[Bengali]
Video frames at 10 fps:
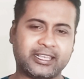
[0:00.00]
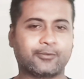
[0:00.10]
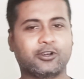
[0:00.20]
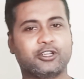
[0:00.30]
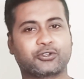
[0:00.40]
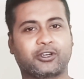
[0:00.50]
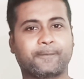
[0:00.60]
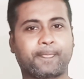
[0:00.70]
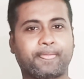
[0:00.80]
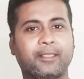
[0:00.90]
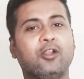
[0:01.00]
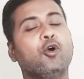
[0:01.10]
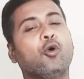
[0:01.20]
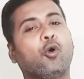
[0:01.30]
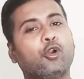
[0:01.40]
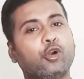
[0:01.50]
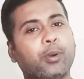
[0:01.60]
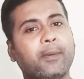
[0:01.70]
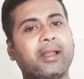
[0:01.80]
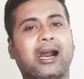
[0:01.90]
নেই বললে চলে
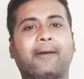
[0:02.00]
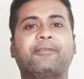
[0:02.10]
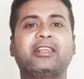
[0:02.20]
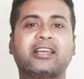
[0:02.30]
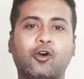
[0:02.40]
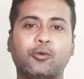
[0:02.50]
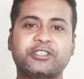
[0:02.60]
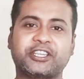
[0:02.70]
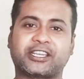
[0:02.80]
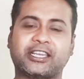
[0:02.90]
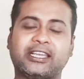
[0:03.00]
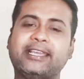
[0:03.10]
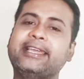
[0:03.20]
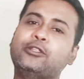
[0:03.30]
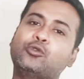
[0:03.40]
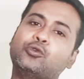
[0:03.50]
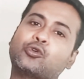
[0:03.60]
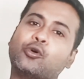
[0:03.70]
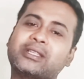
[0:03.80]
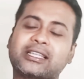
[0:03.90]
অনুরূপভাবে আফ্রিকা অভিষেক এই দুটো
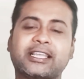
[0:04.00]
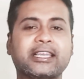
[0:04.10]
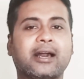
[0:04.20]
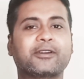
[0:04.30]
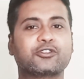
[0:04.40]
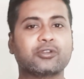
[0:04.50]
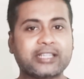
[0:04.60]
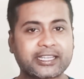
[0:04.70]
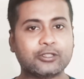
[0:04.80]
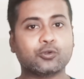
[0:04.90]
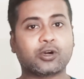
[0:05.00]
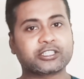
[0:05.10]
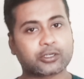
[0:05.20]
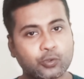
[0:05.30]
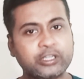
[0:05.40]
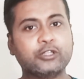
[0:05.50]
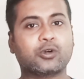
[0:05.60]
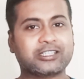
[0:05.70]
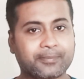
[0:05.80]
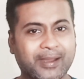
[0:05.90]
কবিতা থেকে আমরা যদি দেখি দু হাজার কুড়ি দু
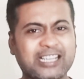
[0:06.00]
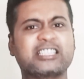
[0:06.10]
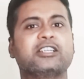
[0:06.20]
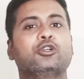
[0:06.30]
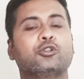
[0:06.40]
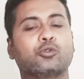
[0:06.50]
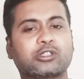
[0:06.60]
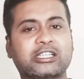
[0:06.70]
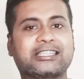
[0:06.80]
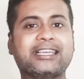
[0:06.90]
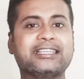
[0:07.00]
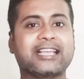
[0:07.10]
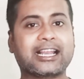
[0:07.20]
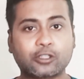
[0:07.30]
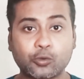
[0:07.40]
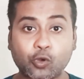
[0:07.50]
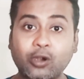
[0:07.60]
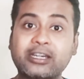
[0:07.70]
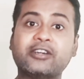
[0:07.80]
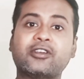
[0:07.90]
হাজার বাইশ দু হাজার তেইশে একদম
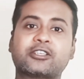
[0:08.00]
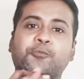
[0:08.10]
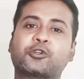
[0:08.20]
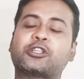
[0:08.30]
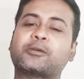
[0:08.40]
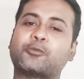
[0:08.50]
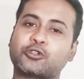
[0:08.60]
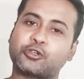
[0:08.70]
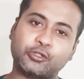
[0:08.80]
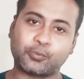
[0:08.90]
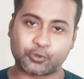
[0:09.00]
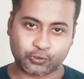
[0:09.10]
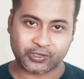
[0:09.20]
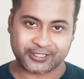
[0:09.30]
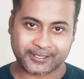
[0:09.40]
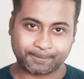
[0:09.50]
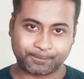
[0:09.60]
কন্টিনিউয়াস প্রত্যেক বছর কিন্তু প্রশ্ন এসছে